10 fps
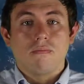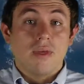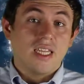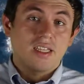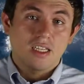
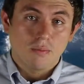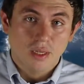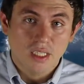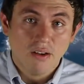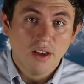Mientras
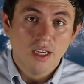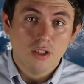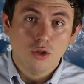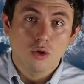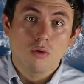pasaba
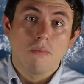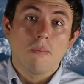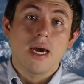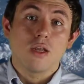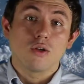esto,
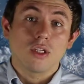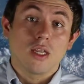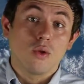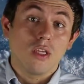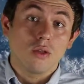varios
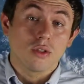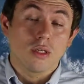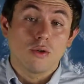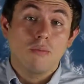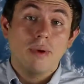eruditos
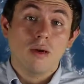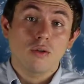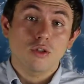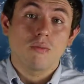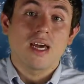
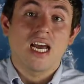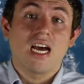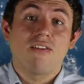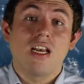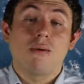europeos
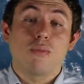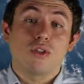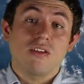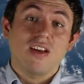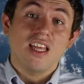barajaban la
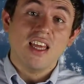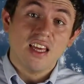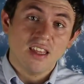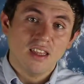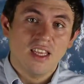
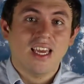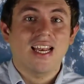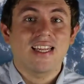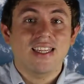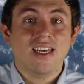posibilidad de que
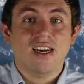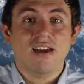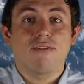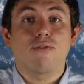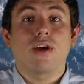la
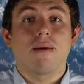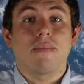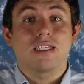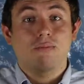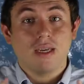Tierra fuera
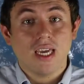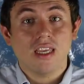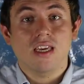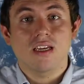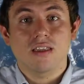más
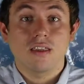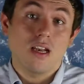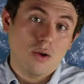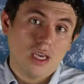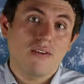pequeña
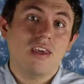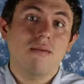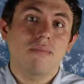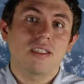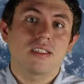de lo que
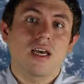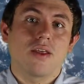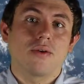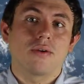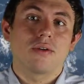habían
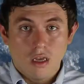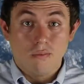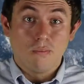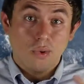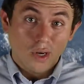pensado.
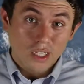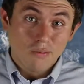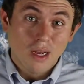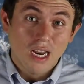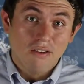En pocas
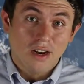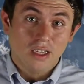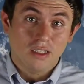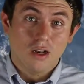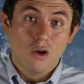
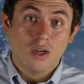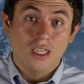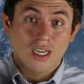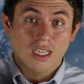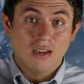palabras, lo
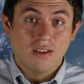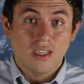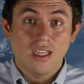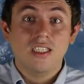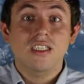que trataban
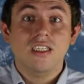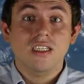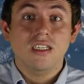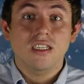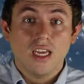de
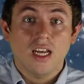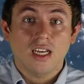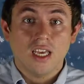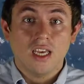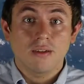decir
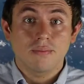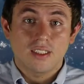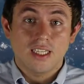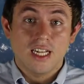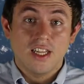era que
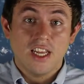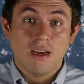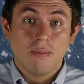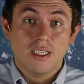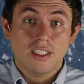
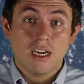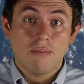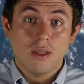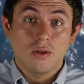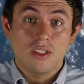saldría más
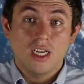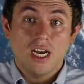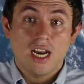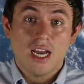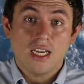rápido
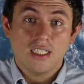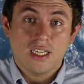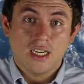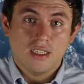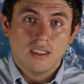llegar a
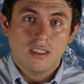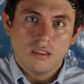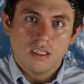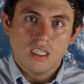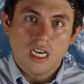Asia
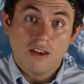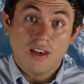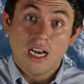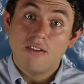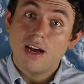si se
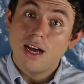navegaba